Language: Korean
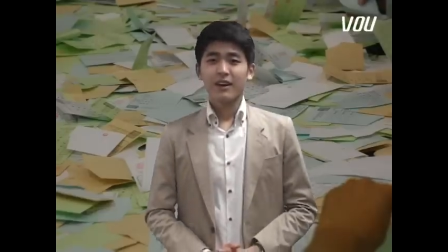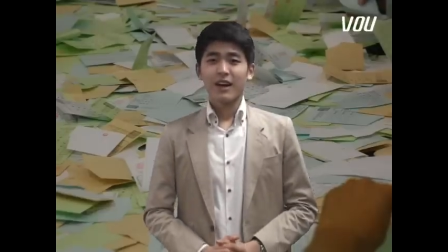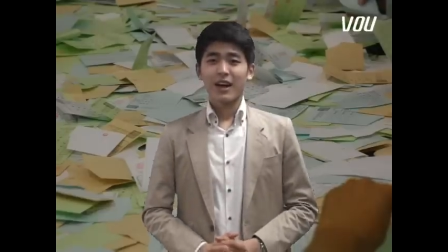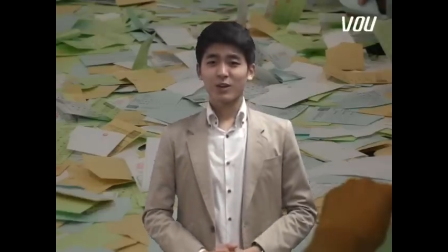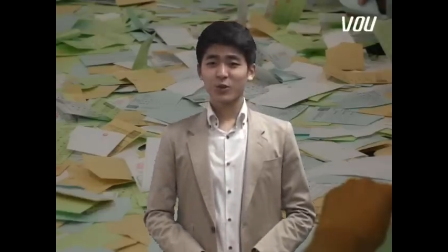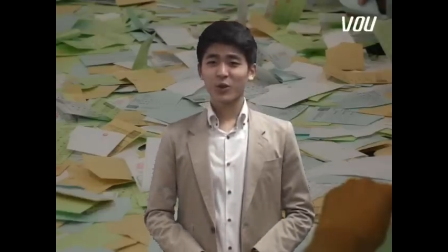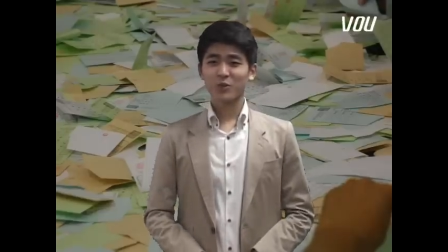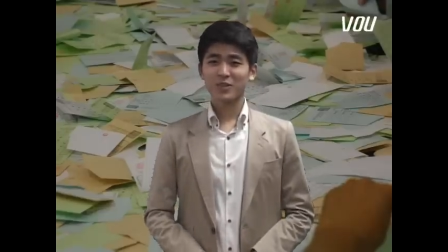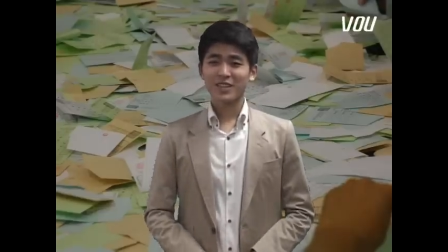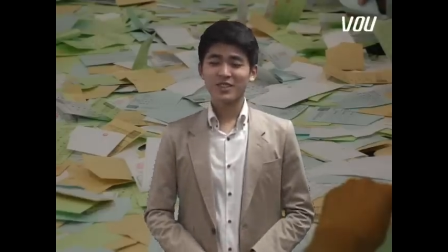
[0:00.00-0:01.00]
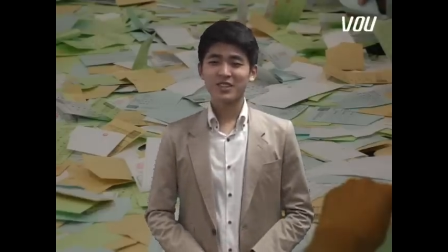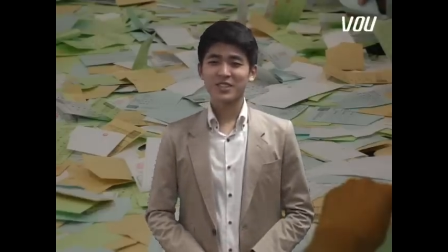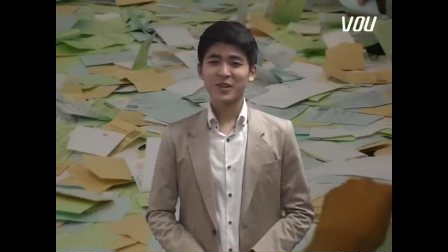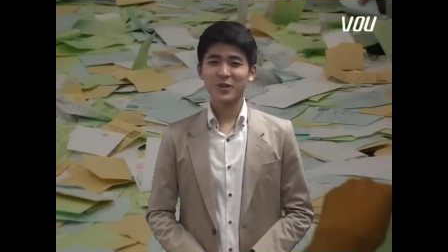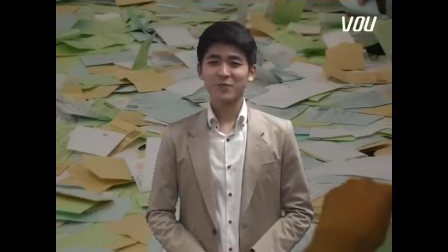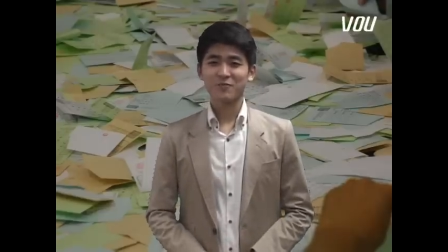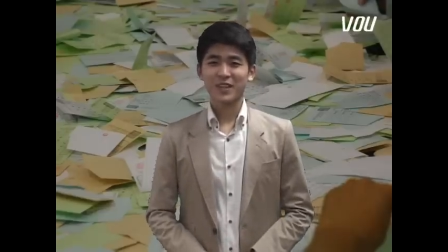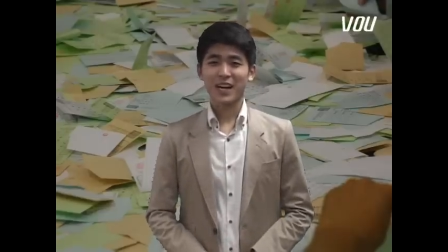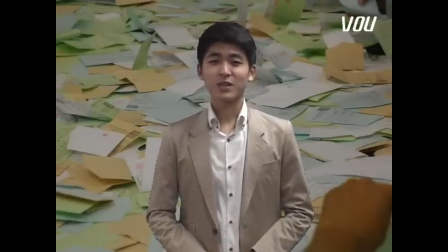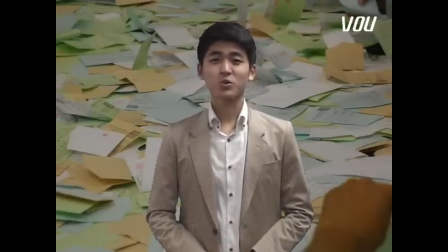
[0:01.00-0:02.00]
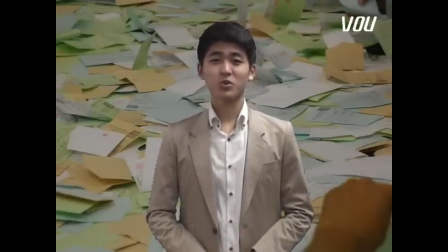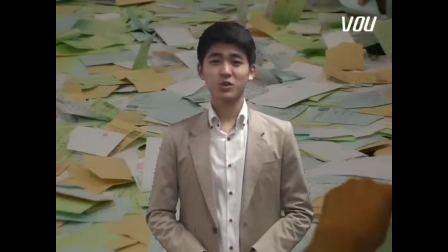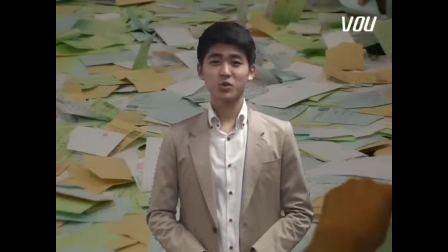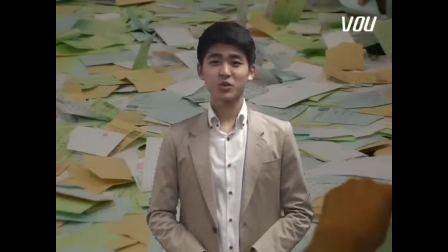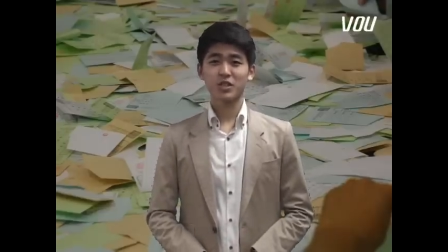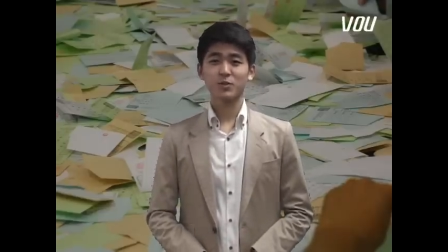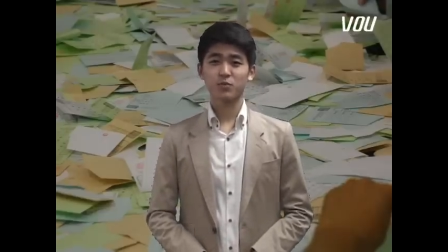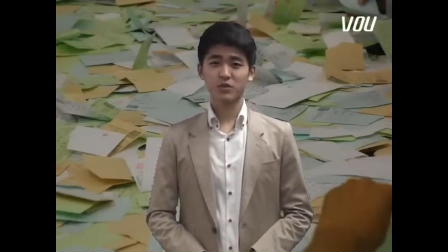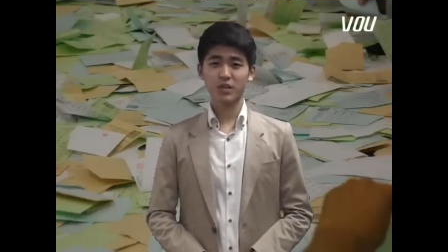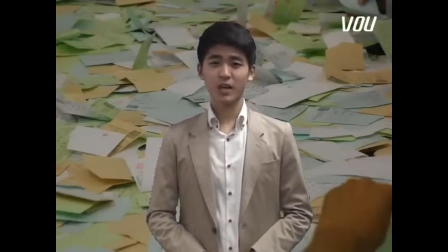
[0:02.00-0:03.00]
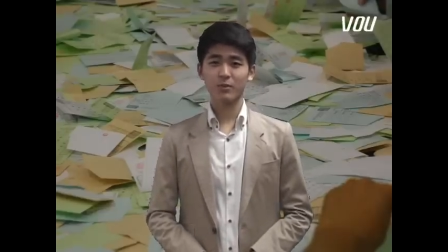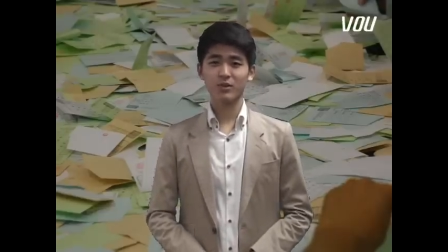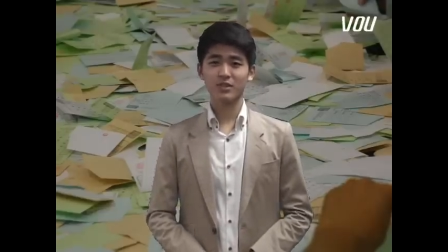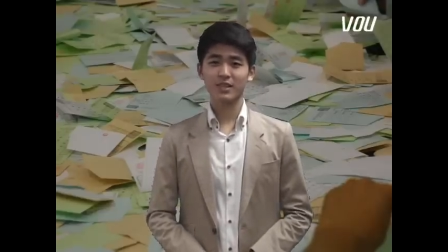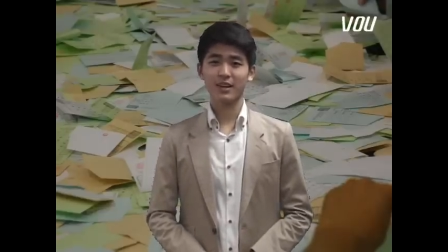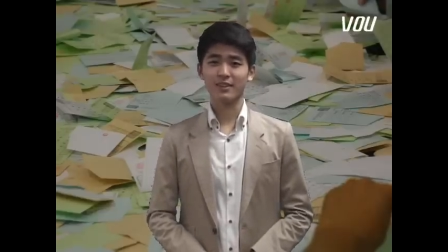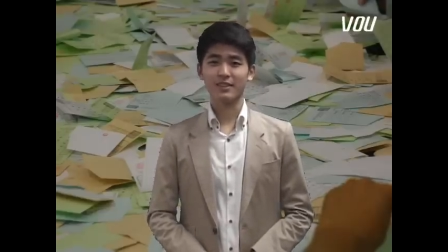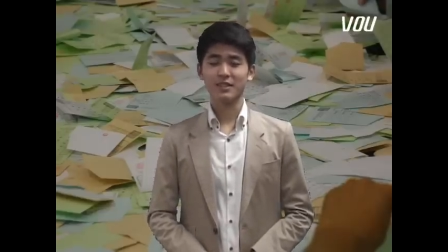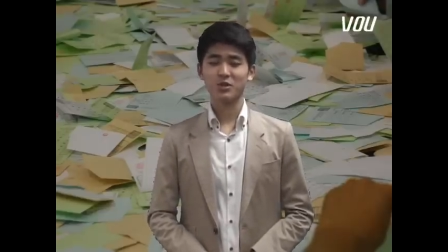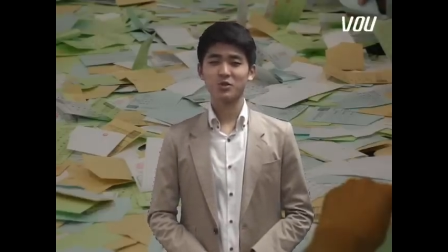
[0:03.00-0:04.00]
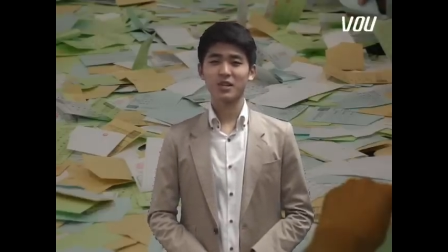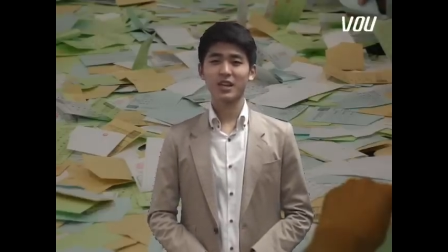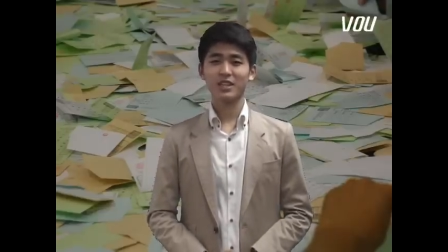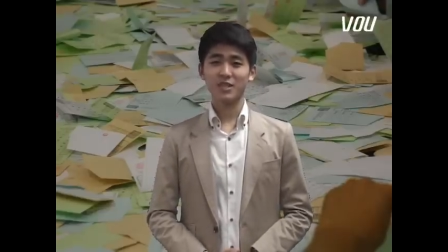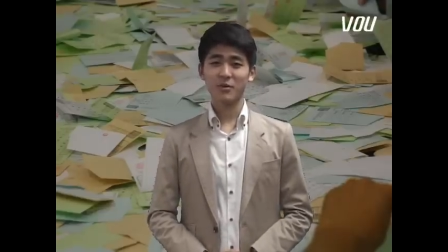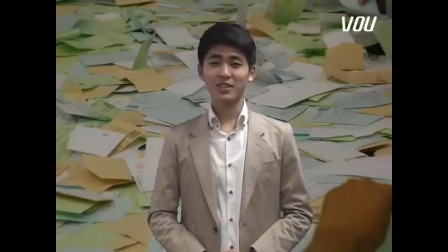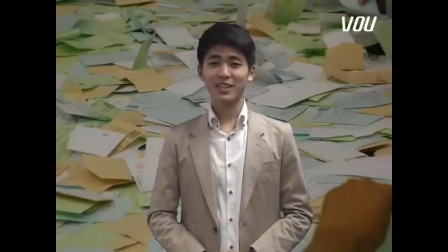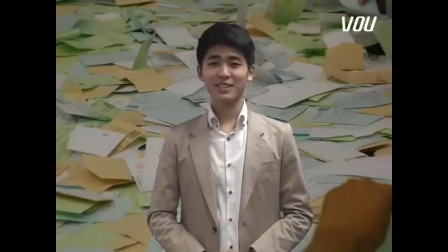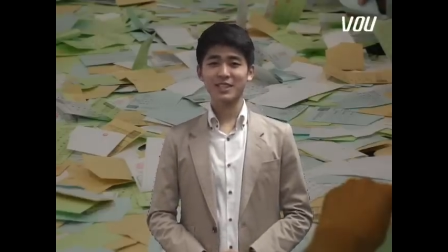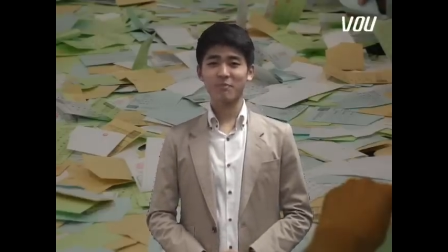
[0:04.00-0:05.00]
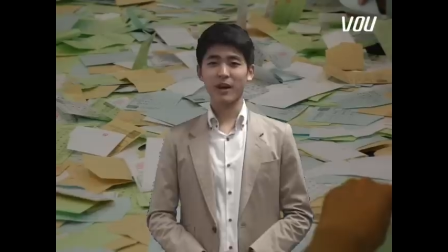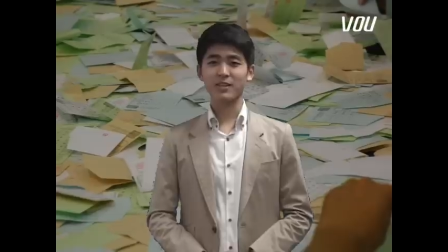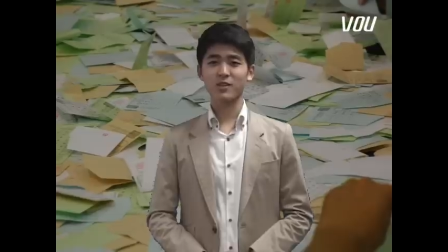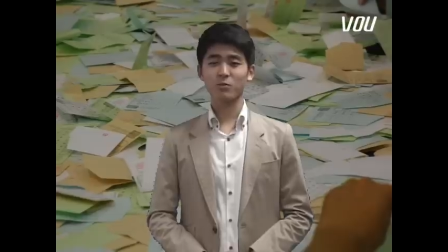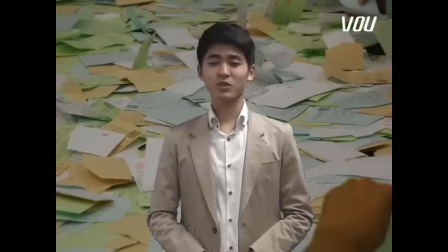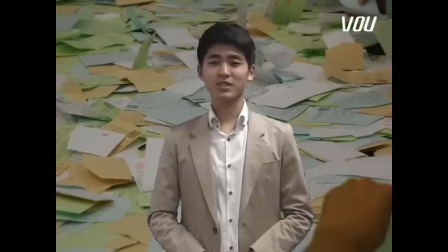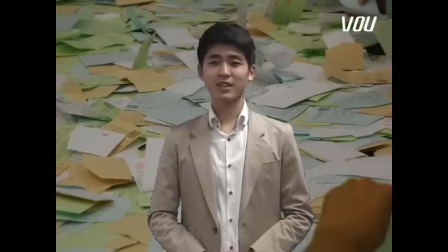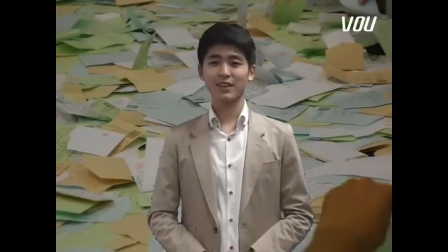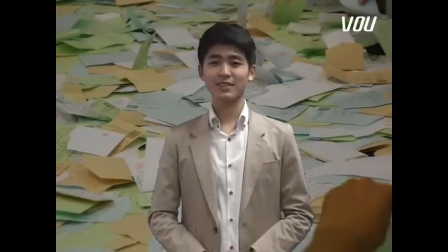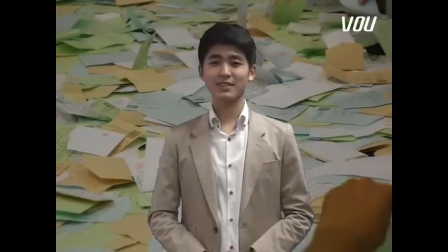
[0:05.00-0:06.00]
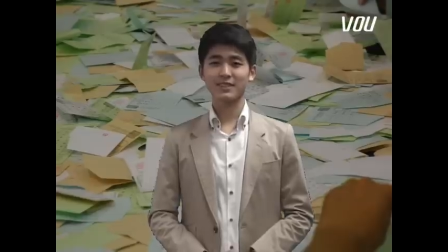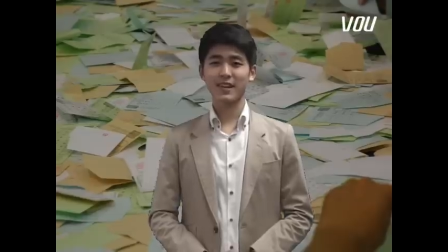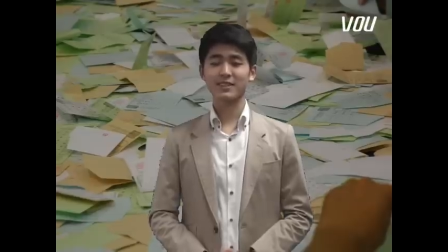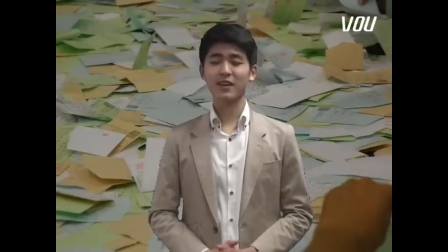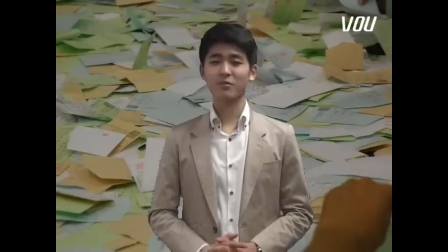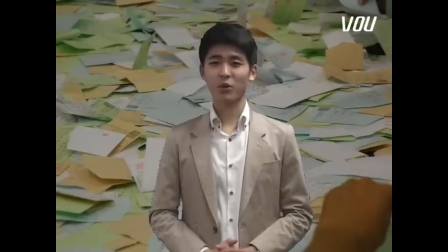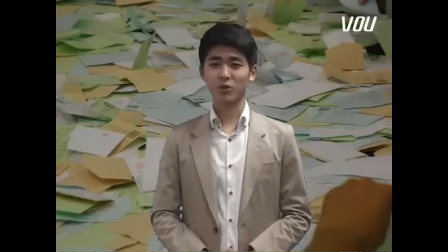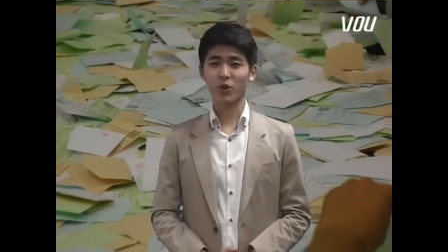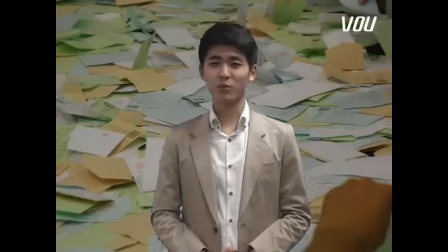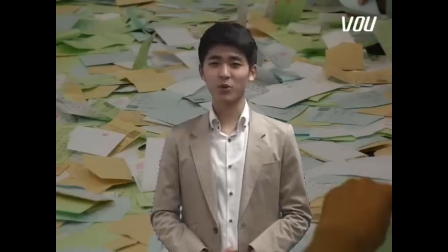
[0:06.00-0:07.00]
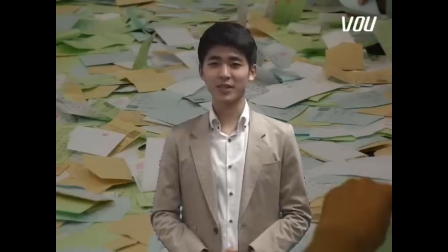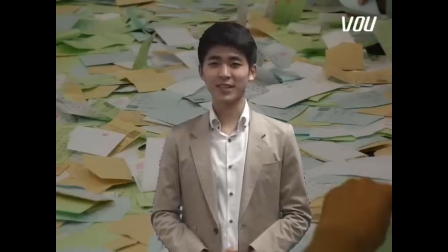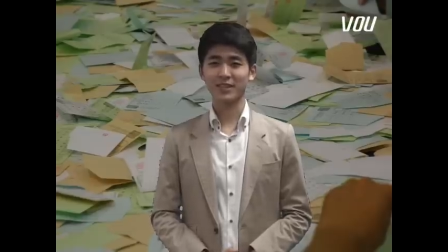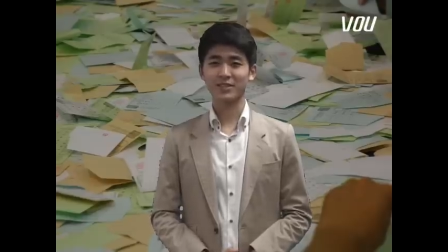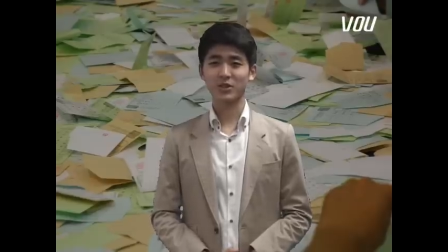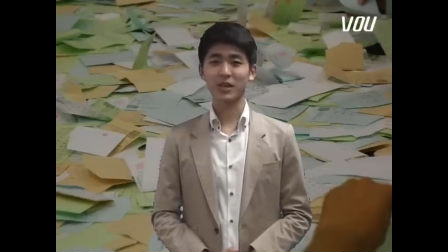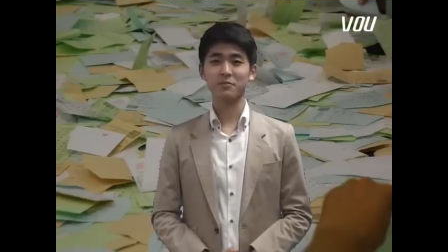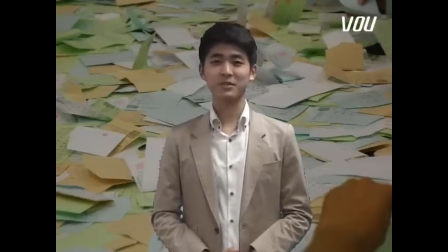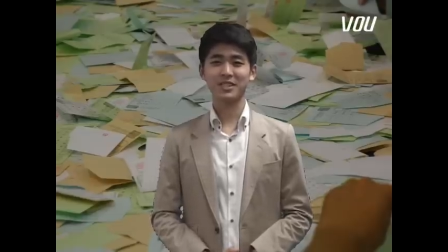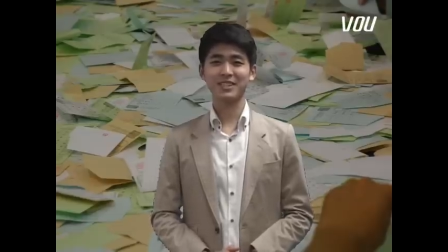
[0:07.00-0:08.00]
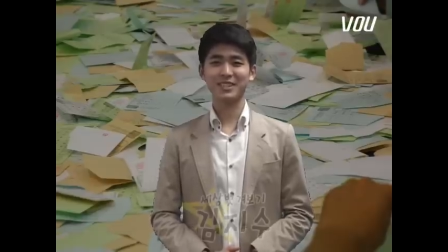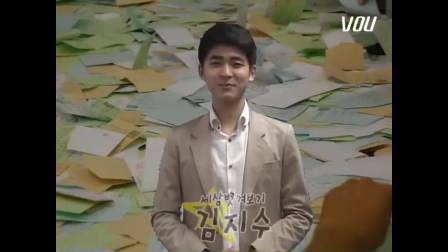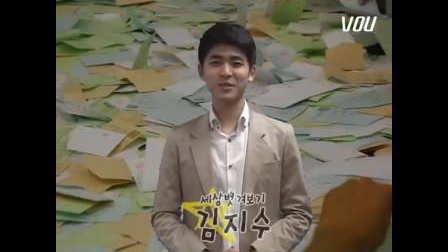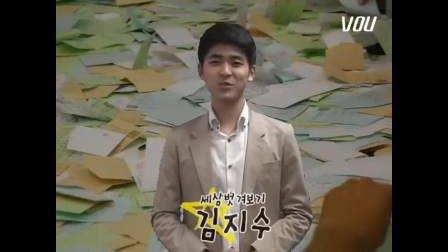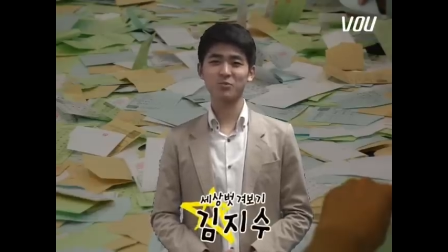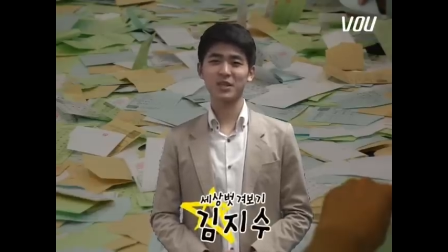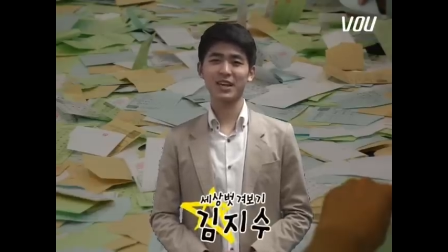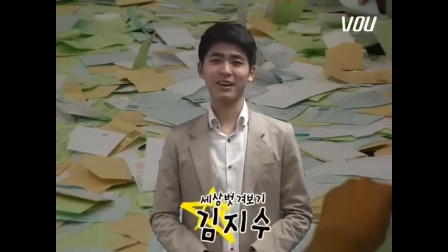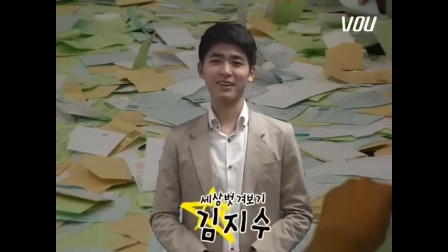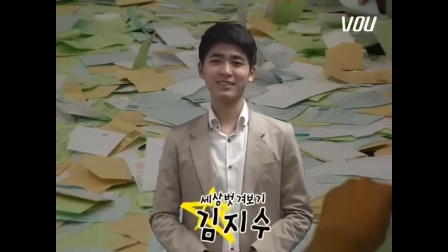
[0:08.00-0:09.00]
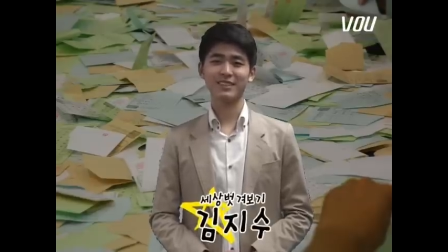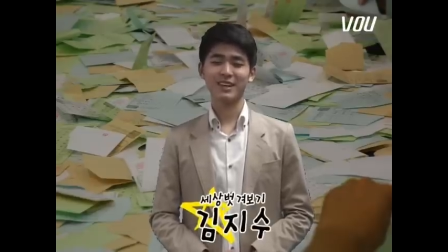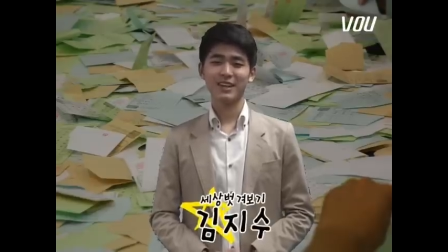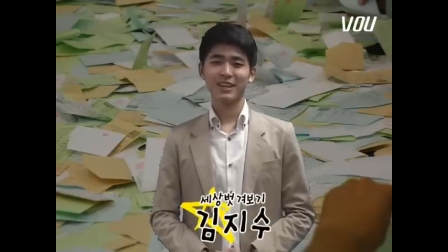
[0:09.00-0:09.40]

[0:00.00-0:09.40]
try. 하고 여러분 안녕하세요. 각종 이슈들을 풍자해보는 시간, 이슈들의 이면까지 파헤쳐보는 시간, 세상 벗겨보기. 전 MC 김지수입니다.